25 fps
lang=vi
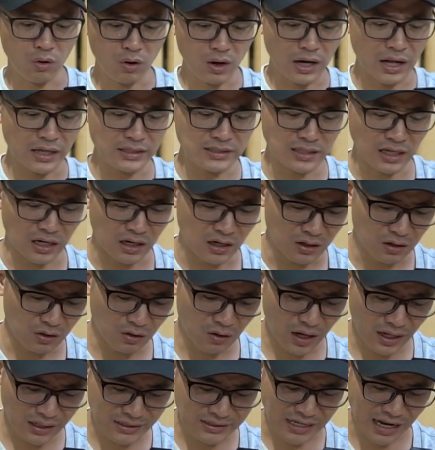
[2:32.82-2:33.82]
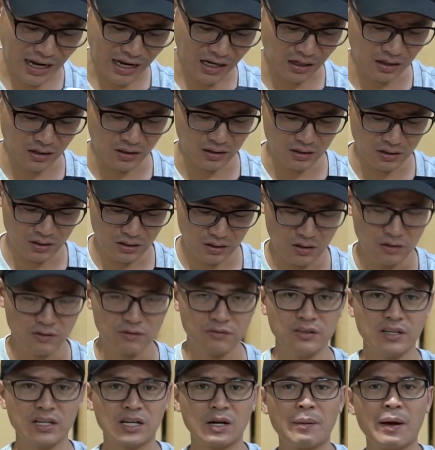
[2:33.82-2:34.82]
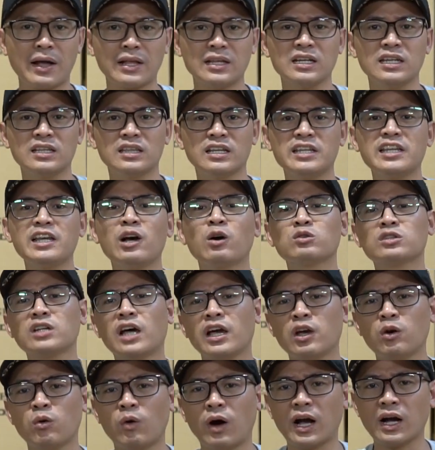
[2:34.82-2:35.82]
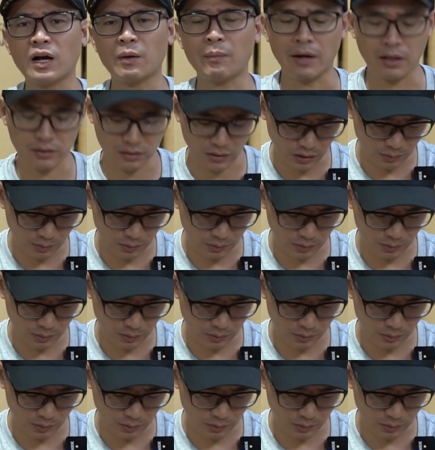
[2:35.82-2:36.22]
gọi là nhở, nó lằng nhằng. Vì các bạn nhìn thấy nhiều dây quá, các bạn